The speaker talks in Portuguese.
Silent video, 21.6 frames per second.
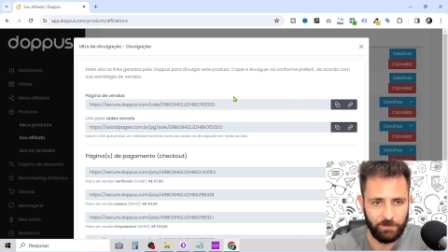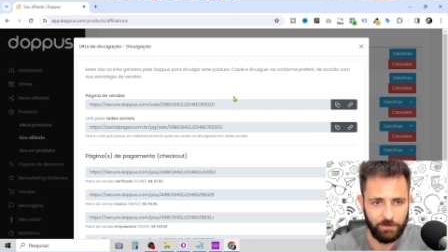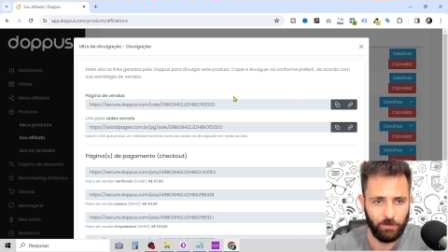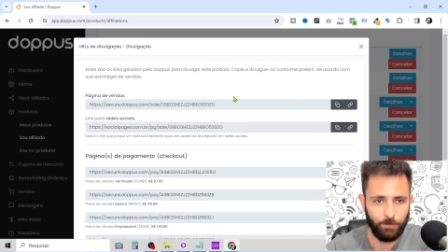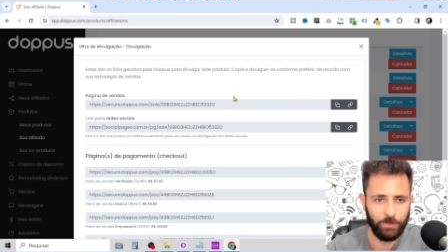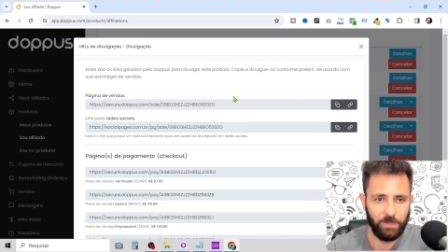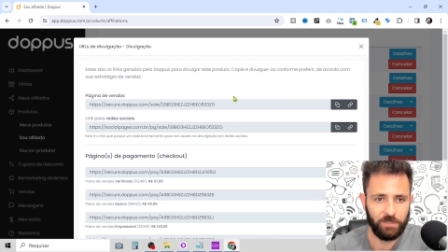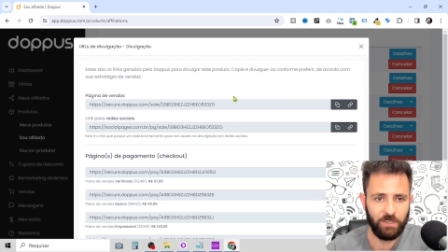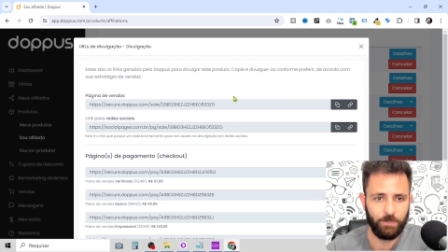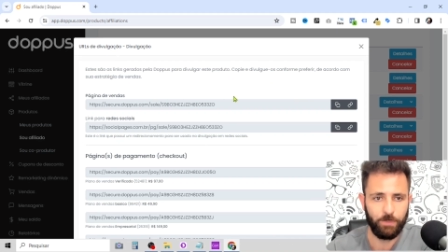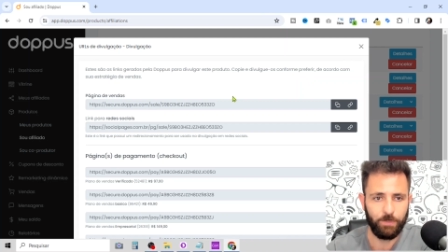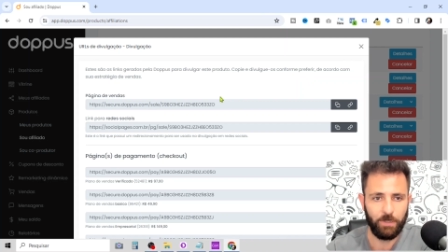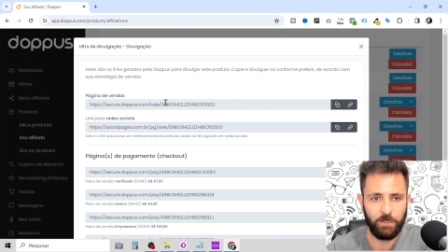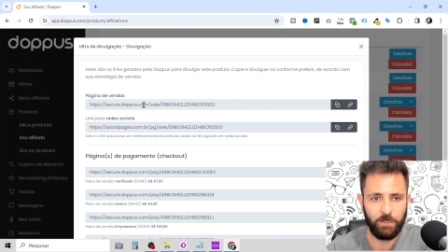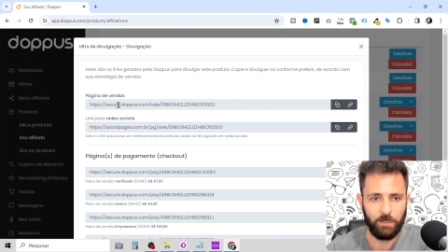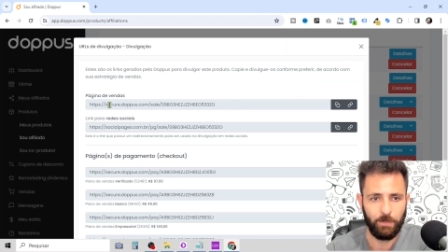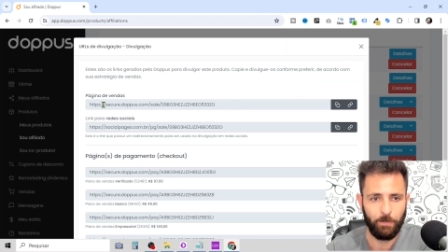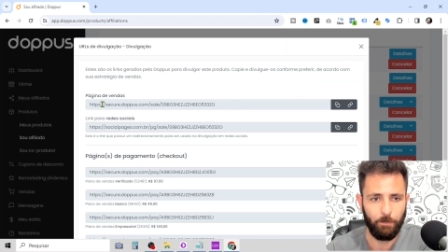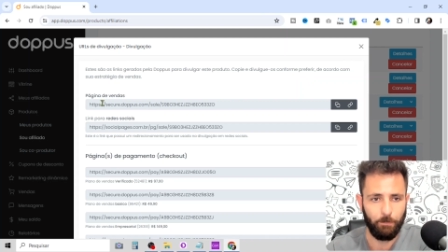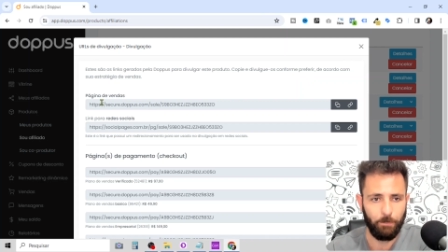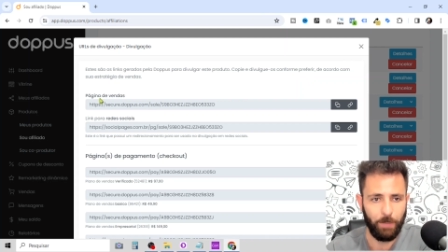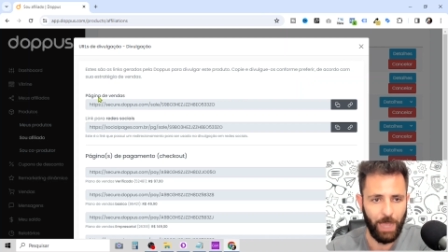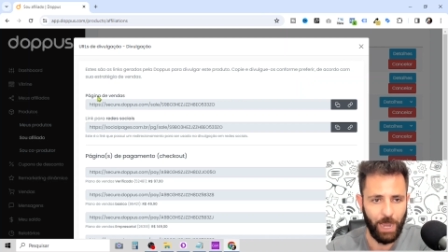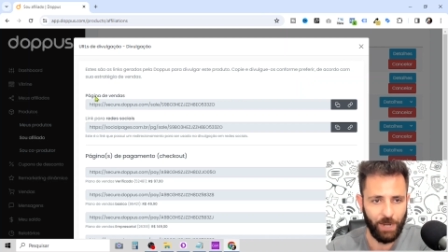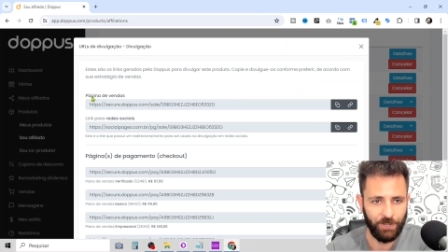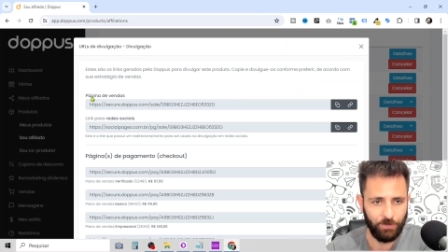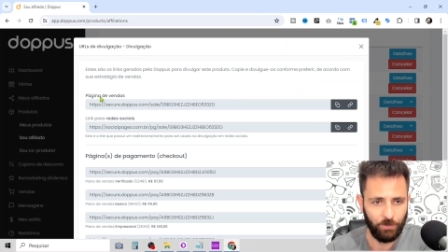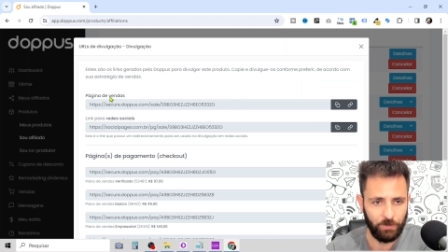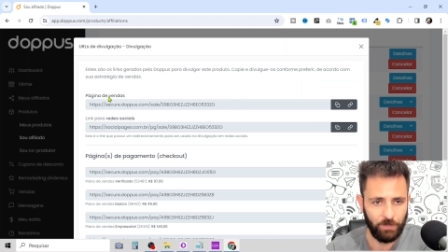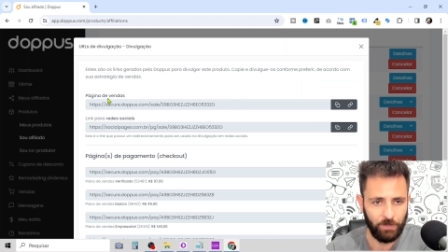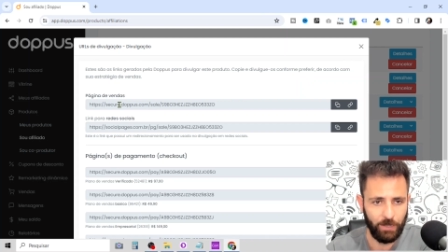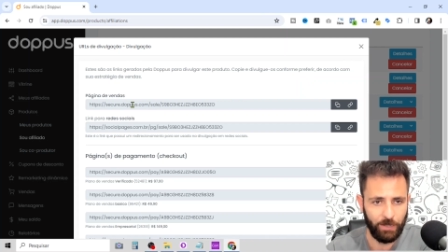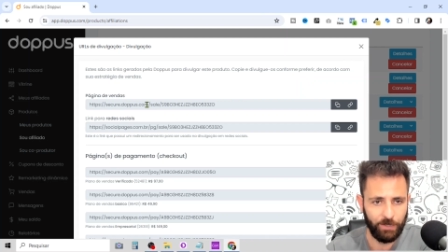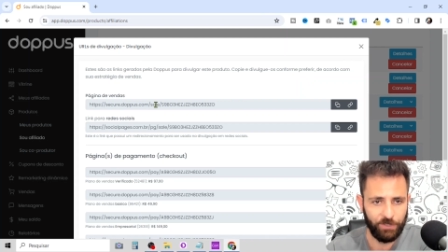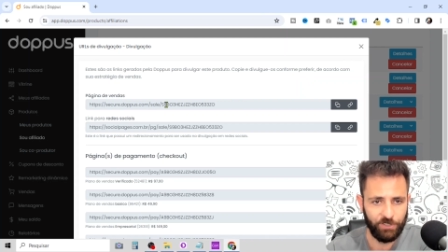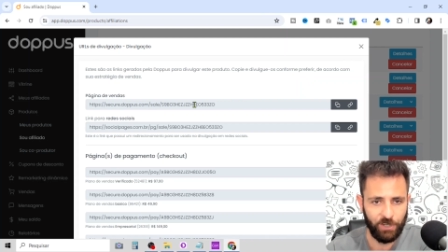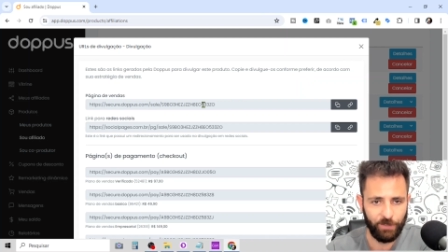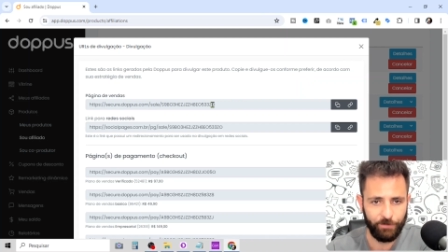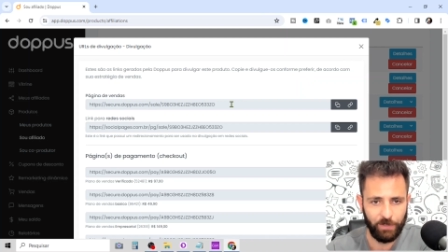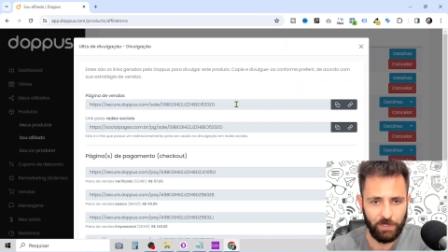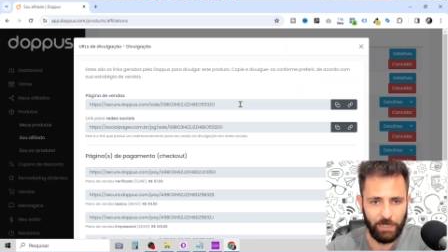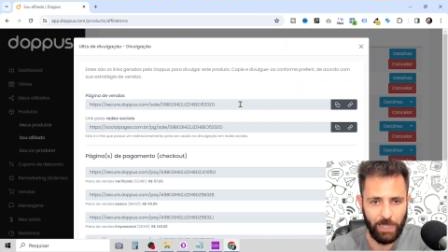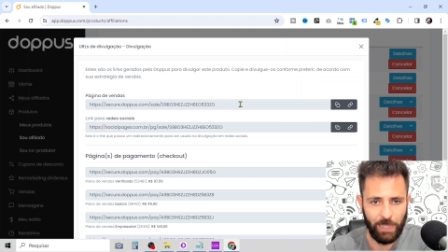Então, por exemplo, aqui, o link de
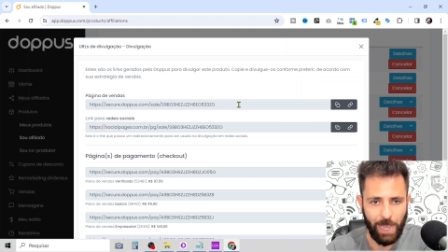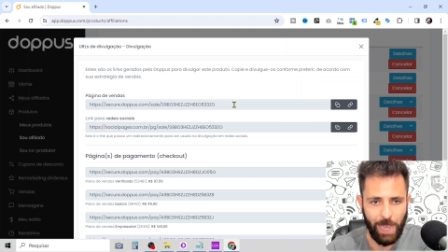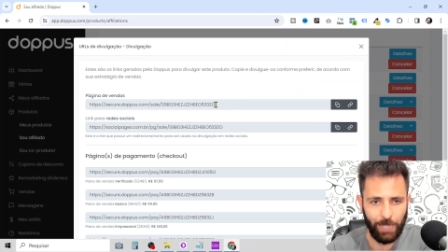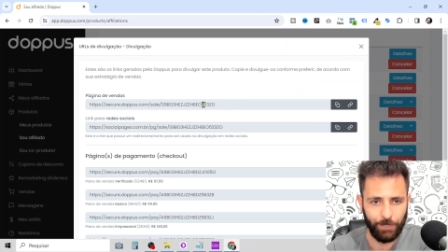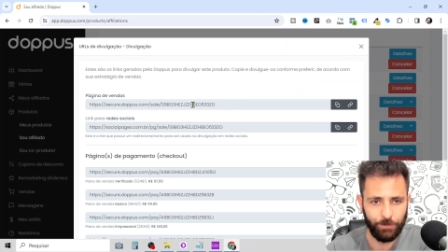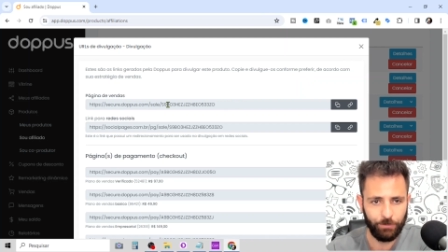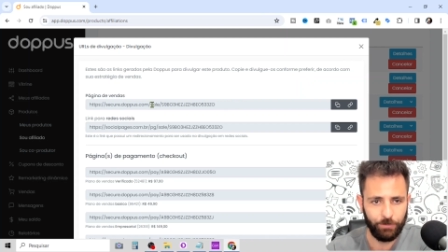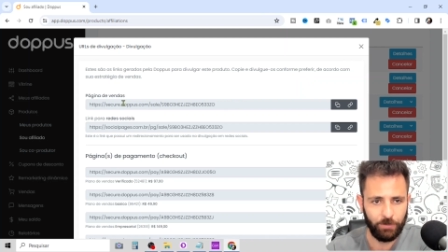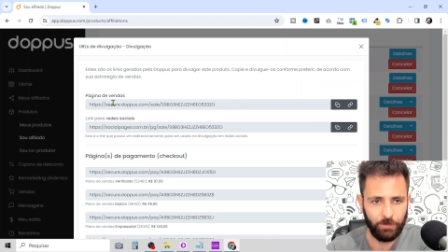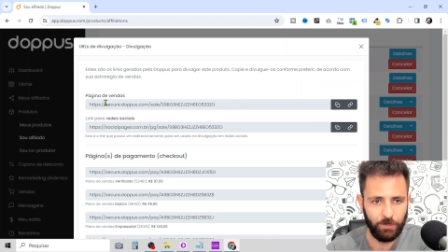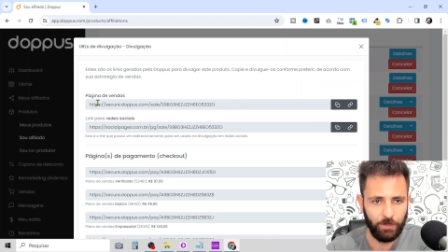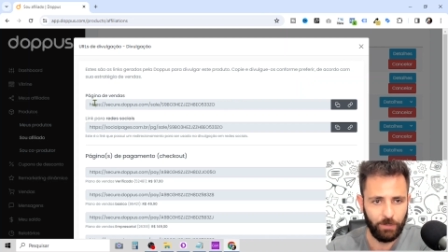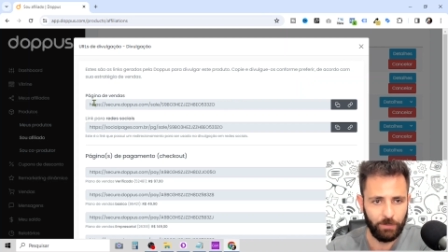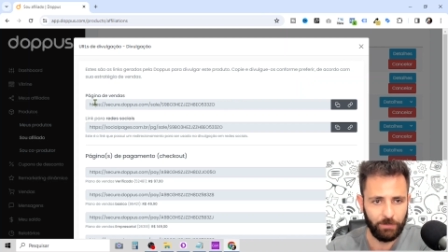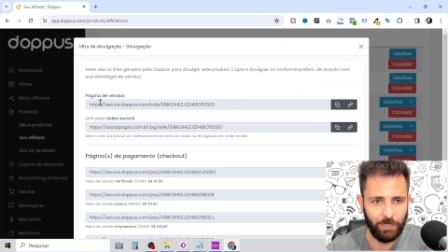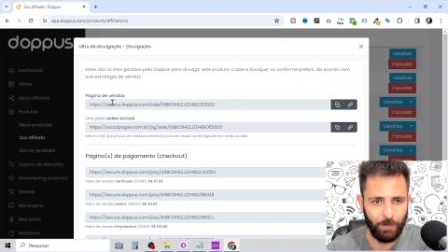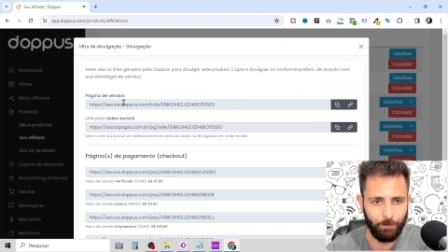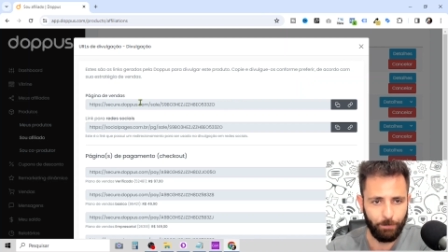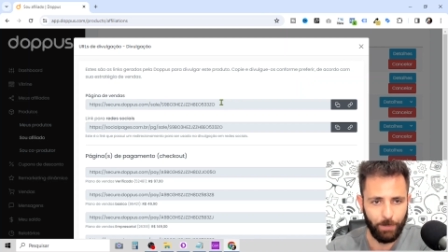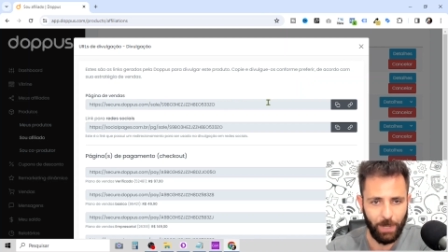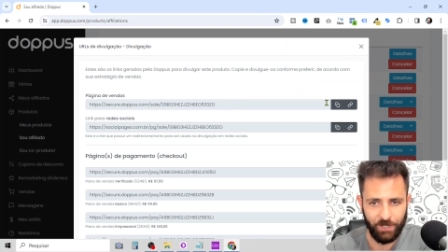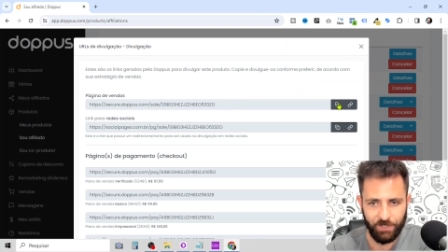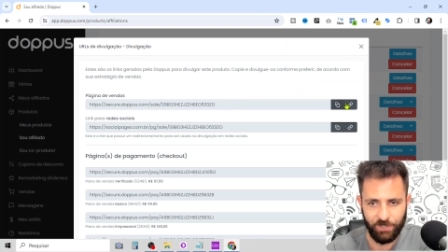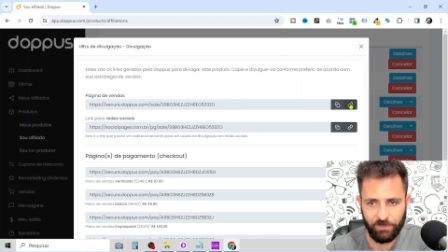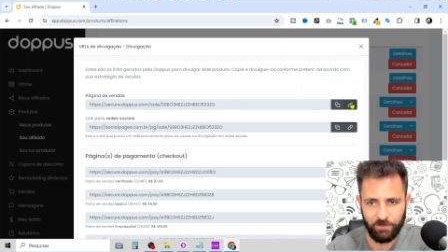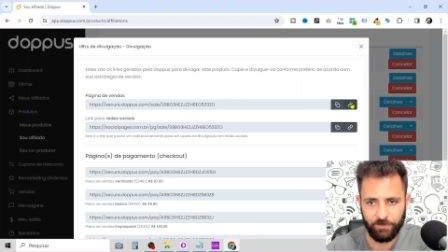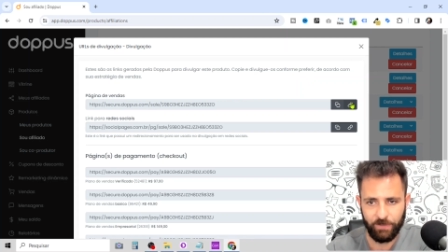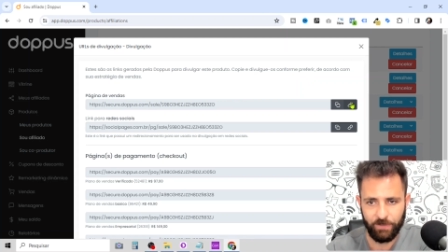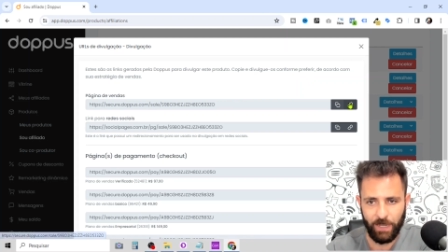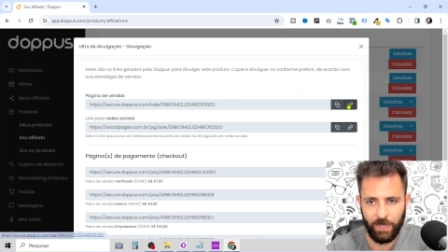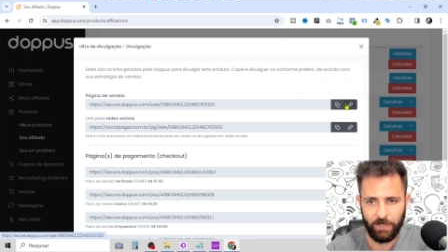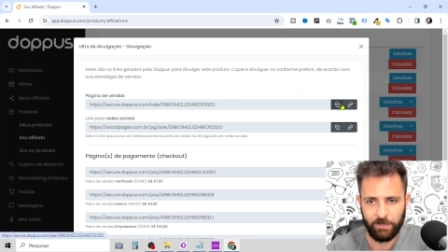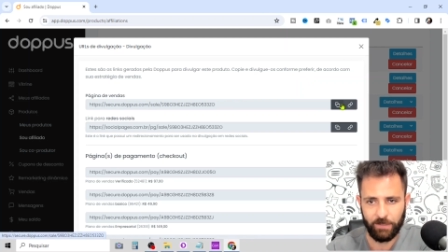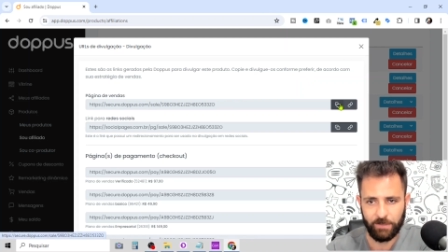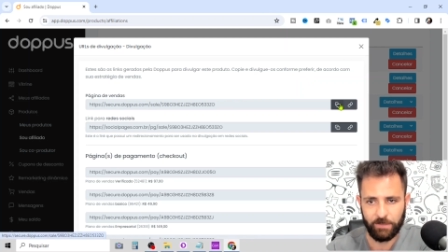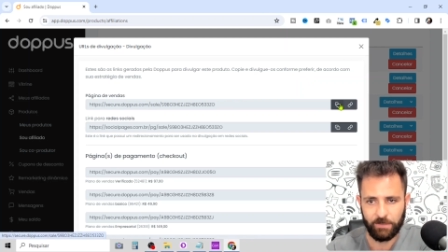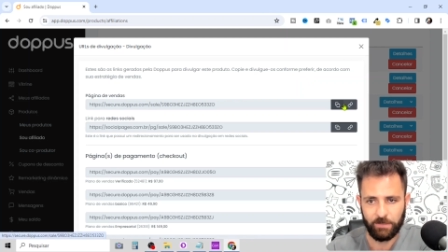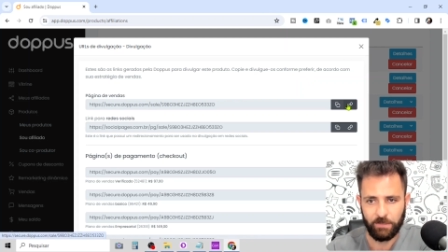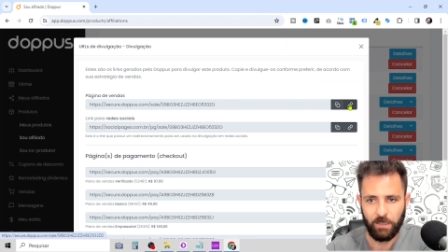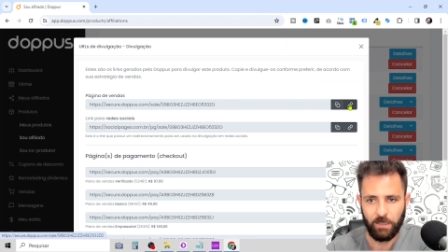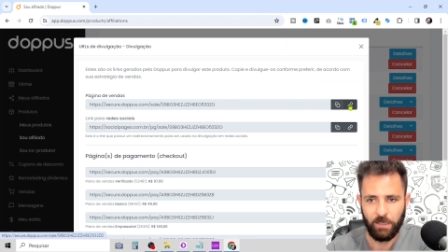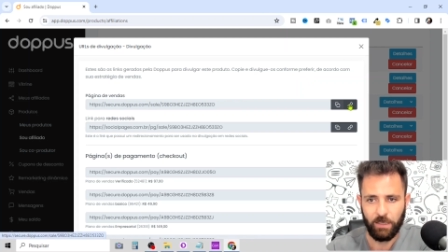afiliado da página de vendas.